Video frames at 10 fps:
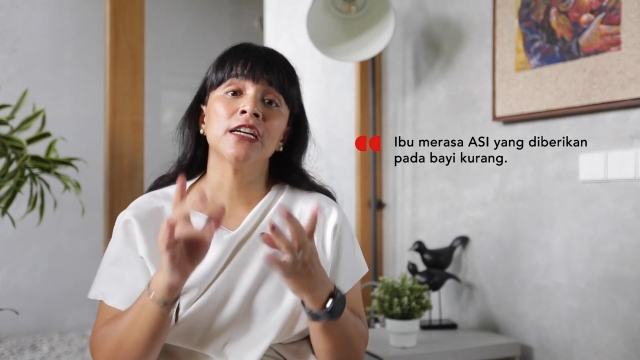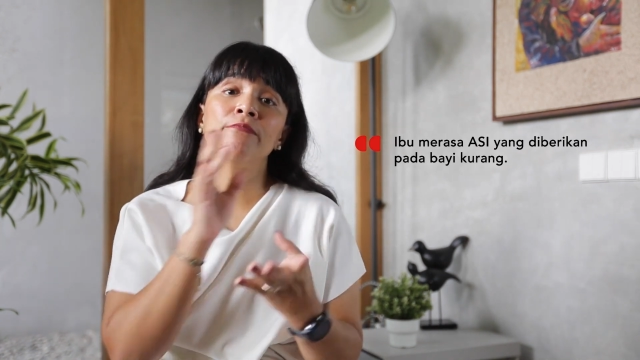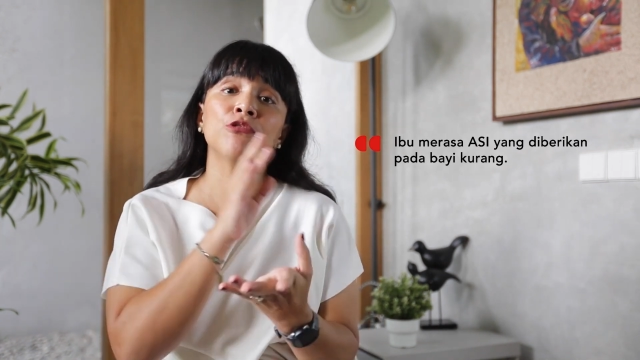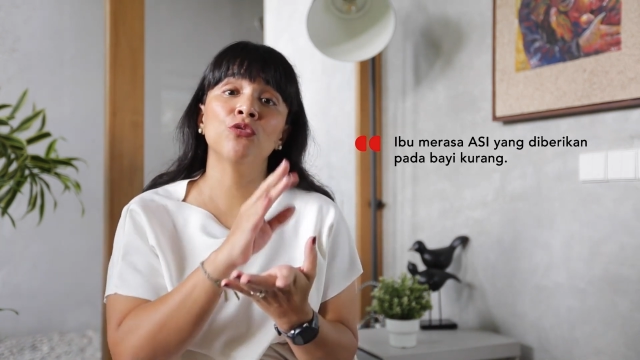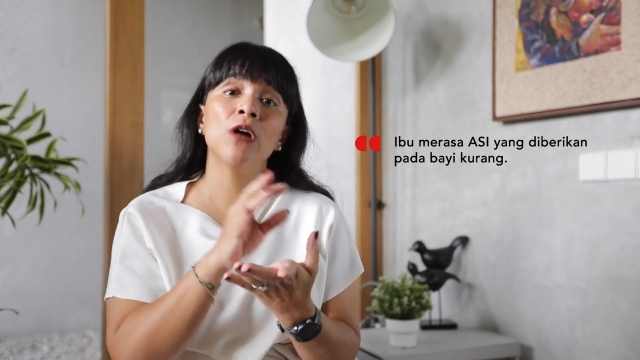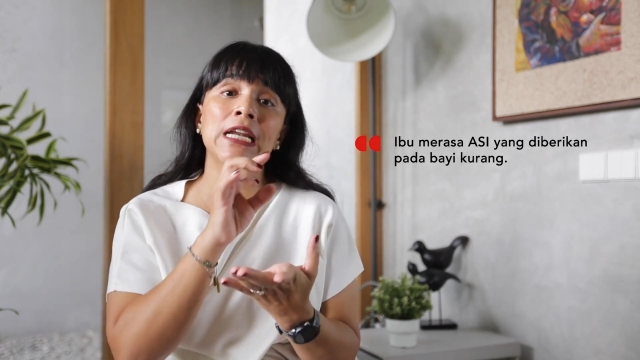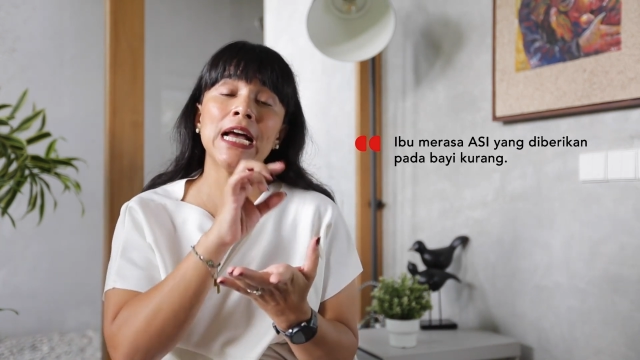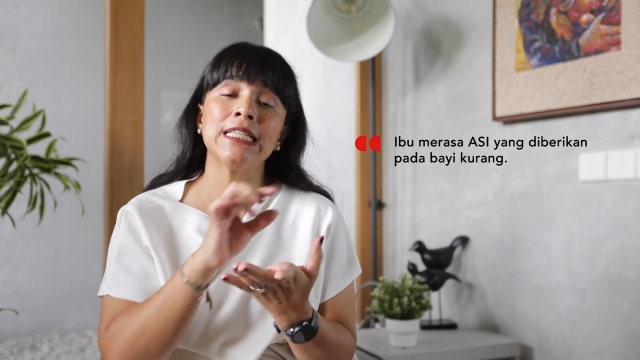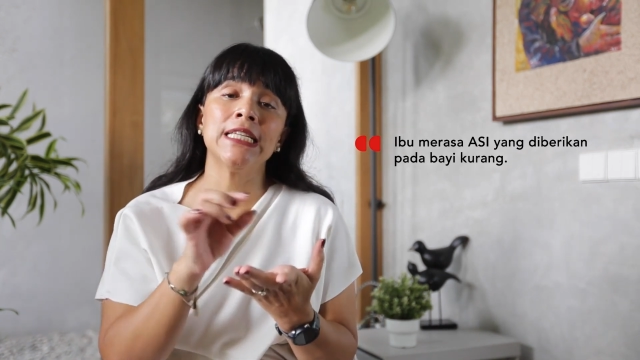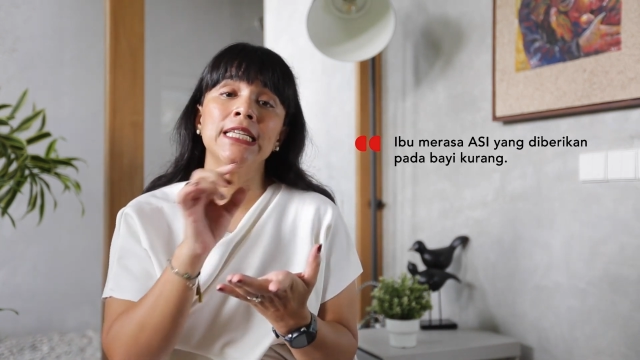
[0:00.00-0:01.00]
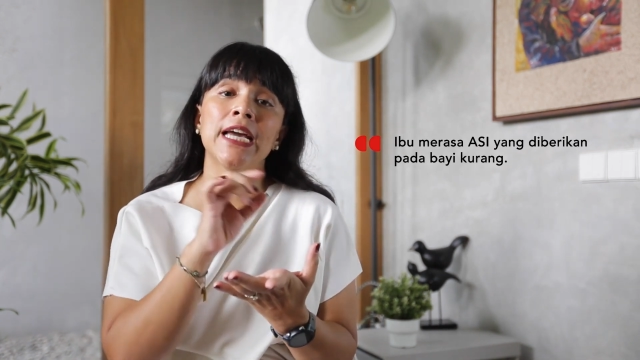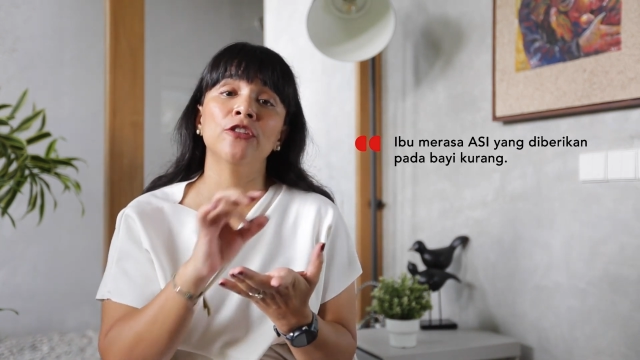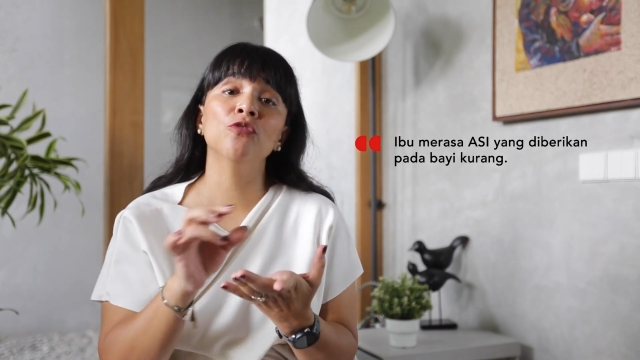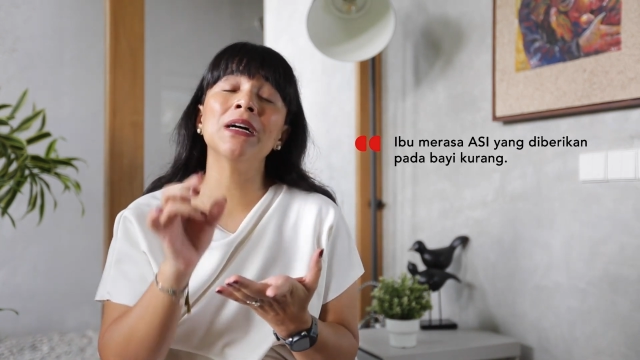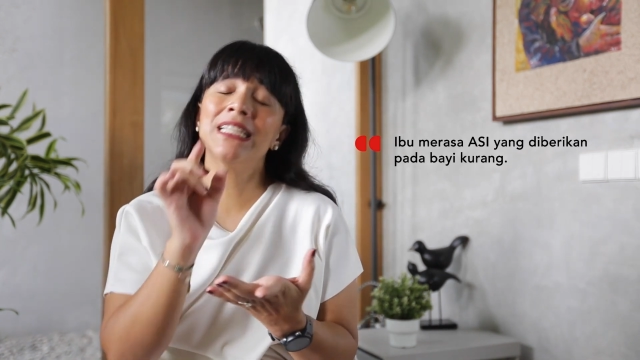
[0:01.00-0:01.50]
kebutuhan asinya
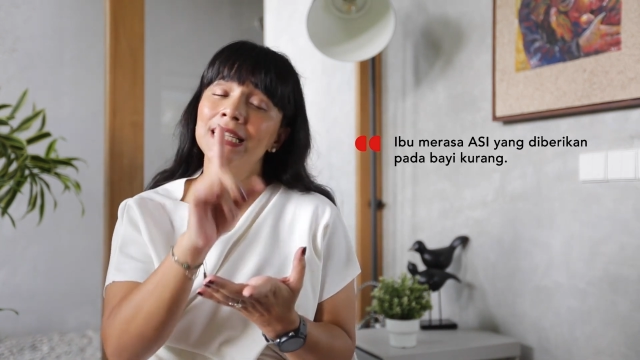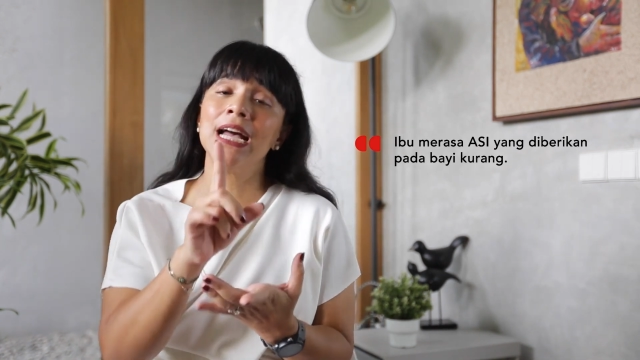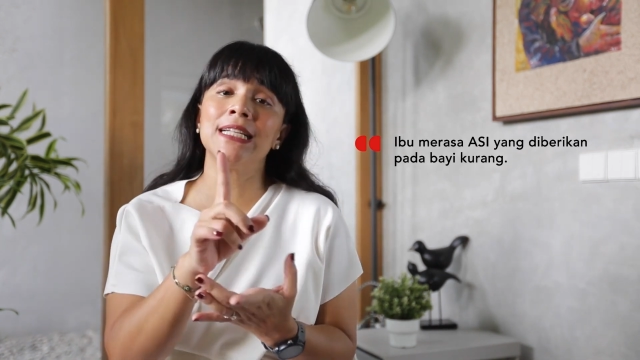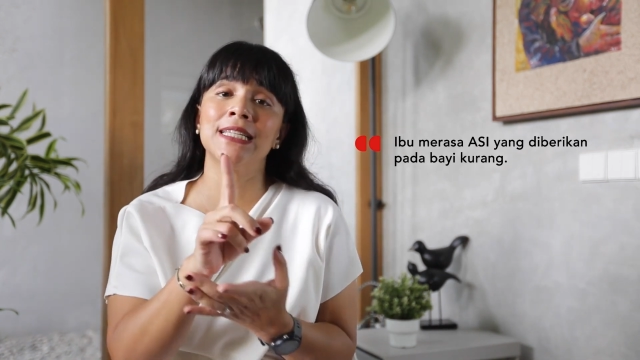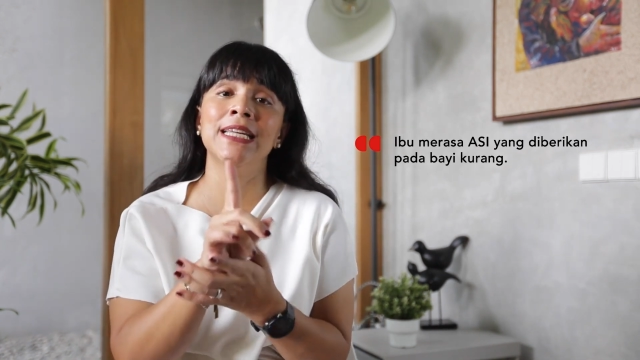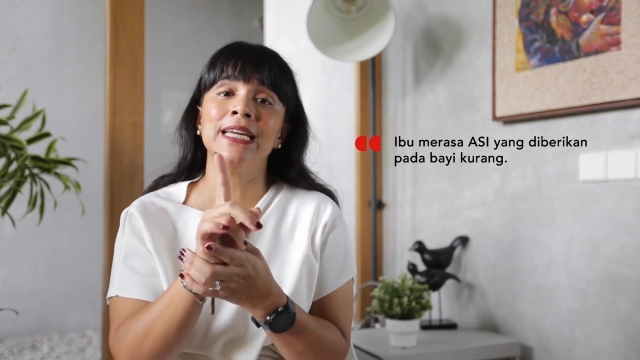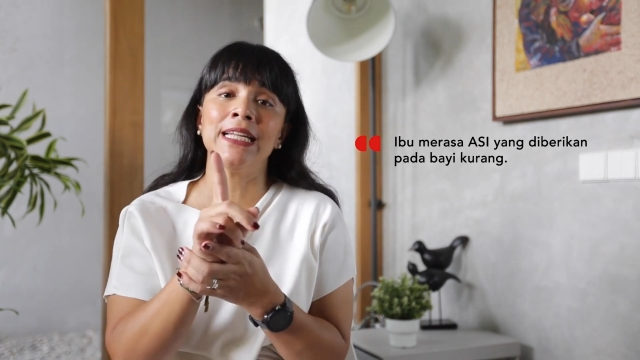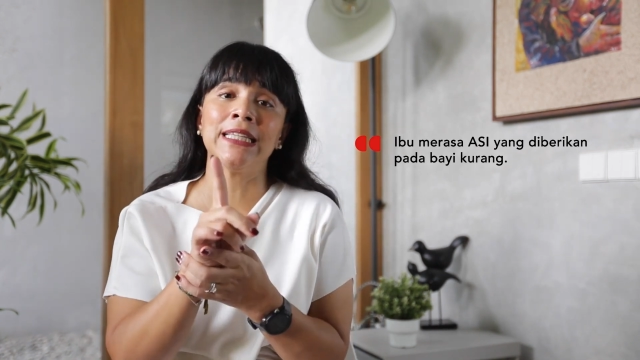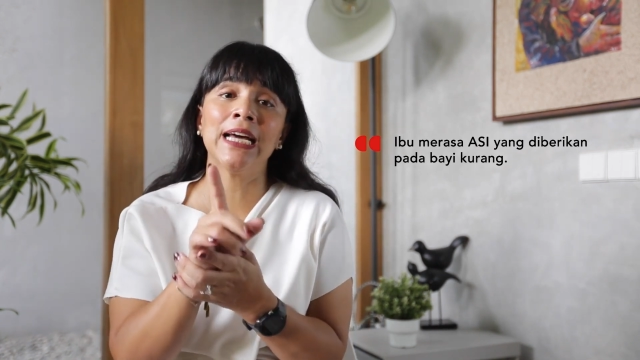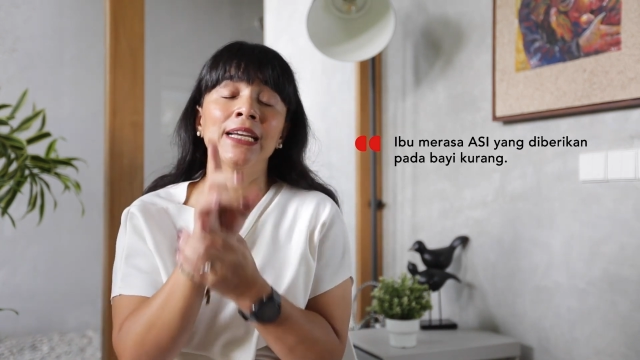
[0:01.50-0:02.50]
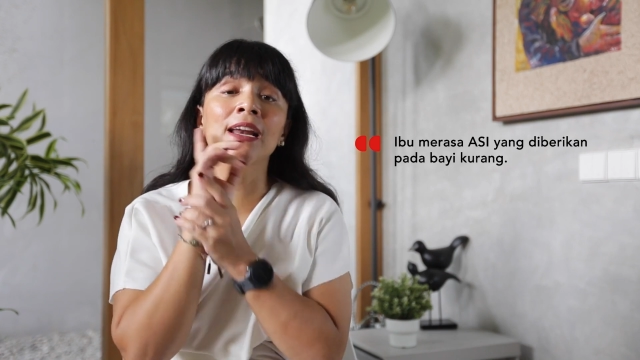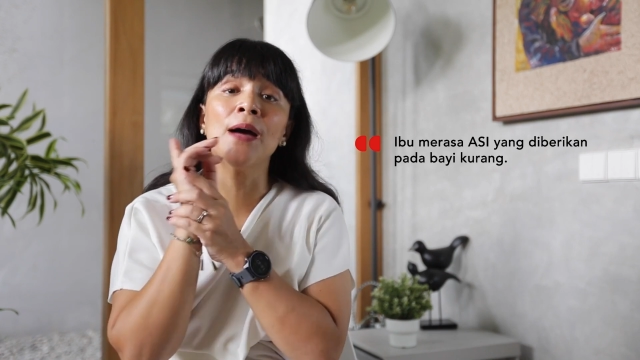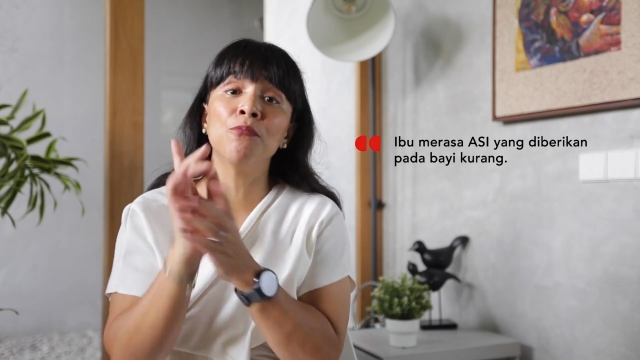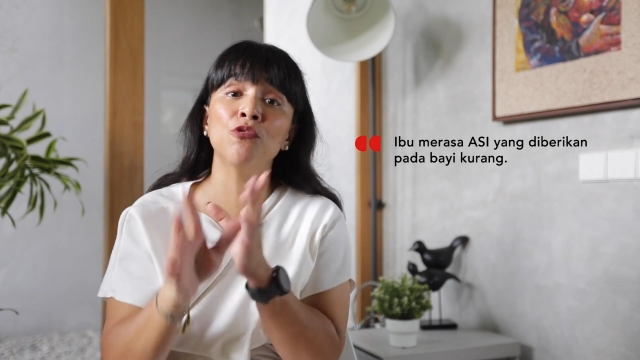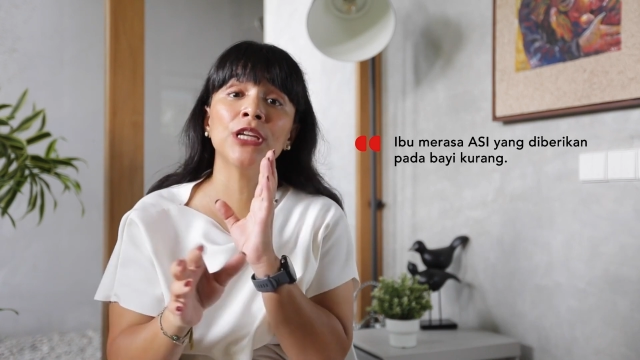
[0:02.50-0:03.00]
itu masih sangat sedikit karena
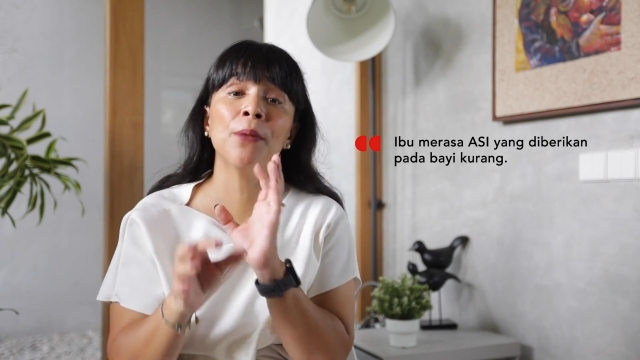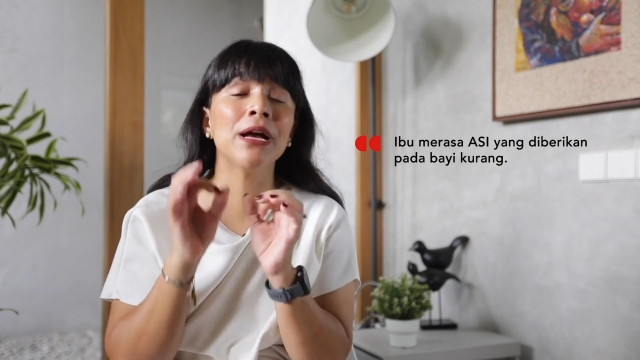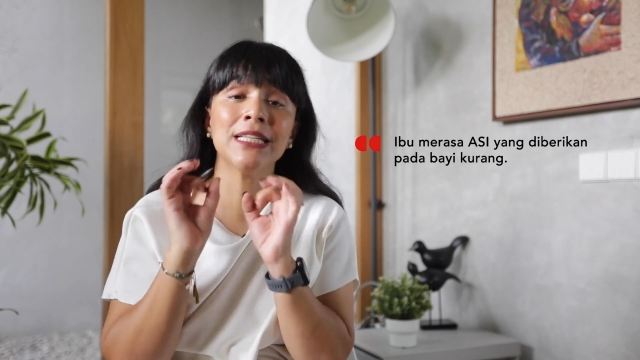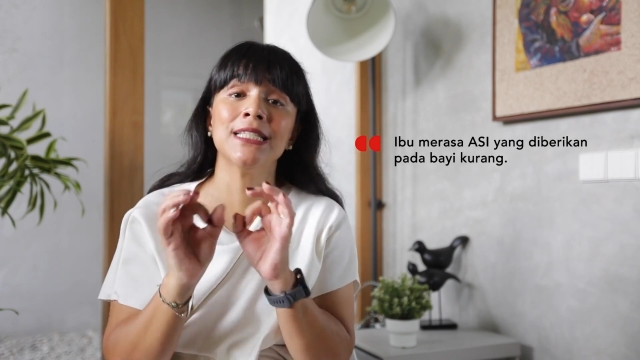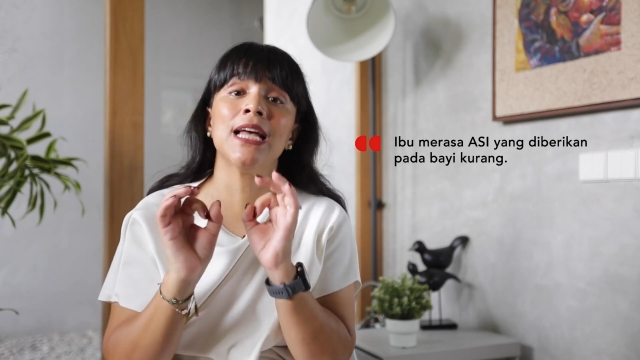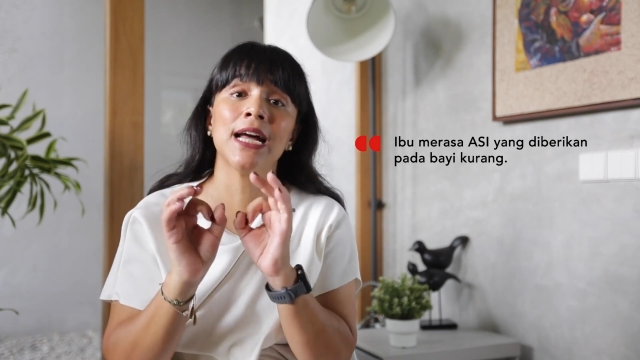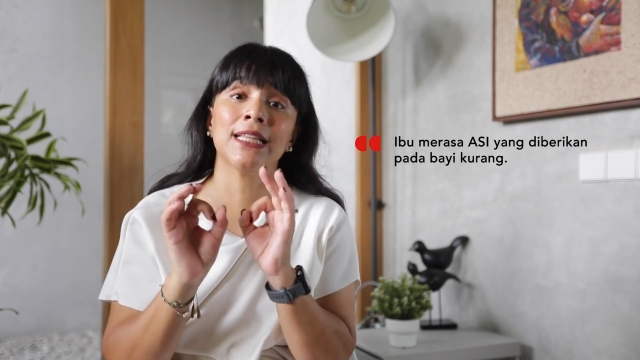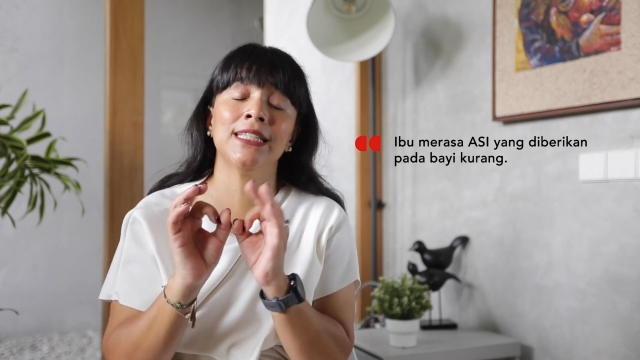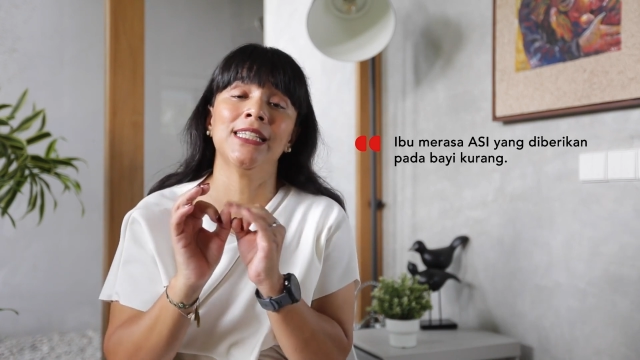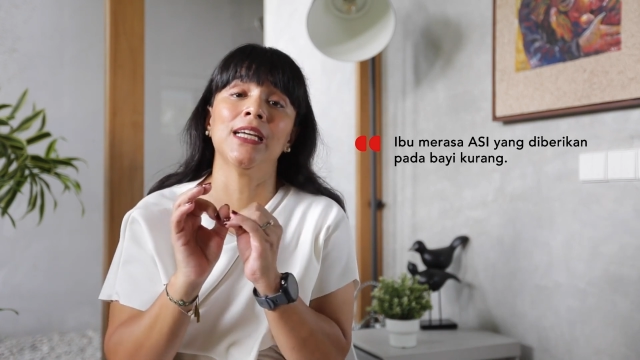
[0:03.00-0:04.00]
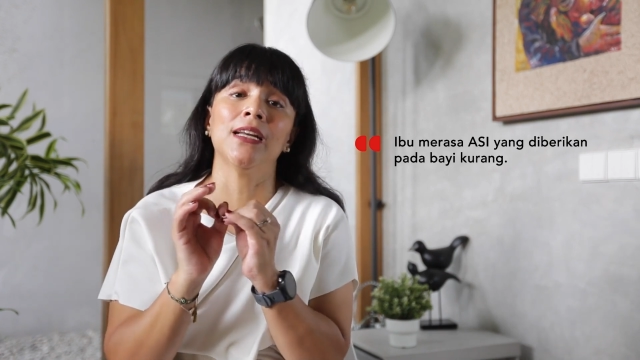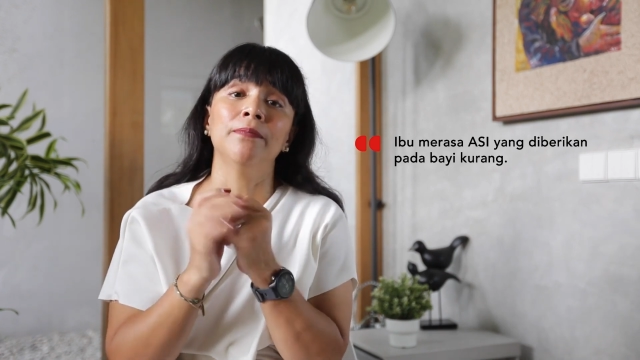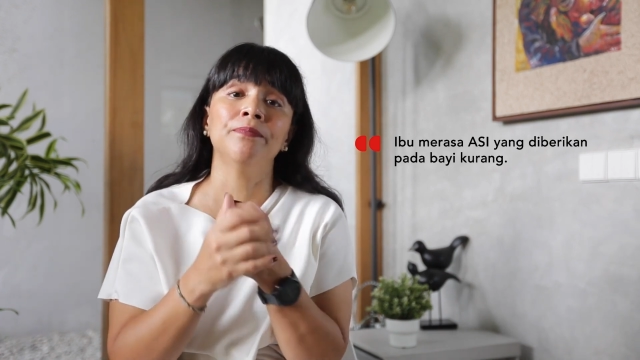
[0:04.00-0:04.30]
lambungnya masih sangat kecil.